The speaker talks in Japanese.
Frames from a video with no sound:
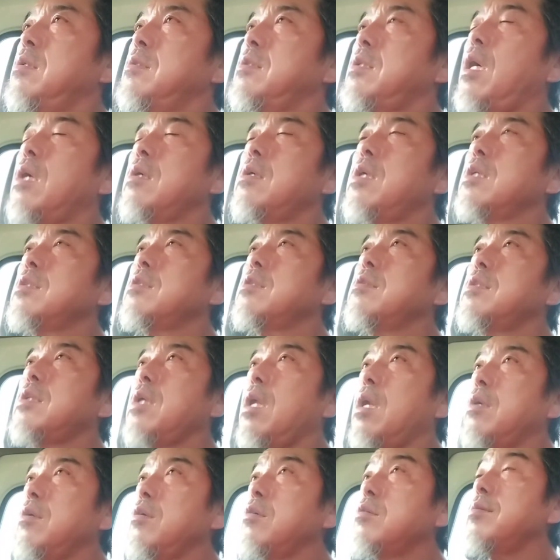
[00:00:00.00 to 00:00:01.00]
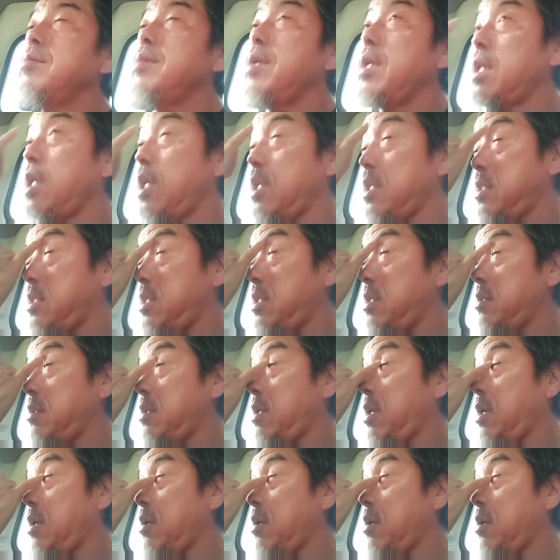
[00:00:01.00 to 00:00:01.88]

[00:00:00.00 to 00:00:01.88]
ングラスしたらよく見えないし、あ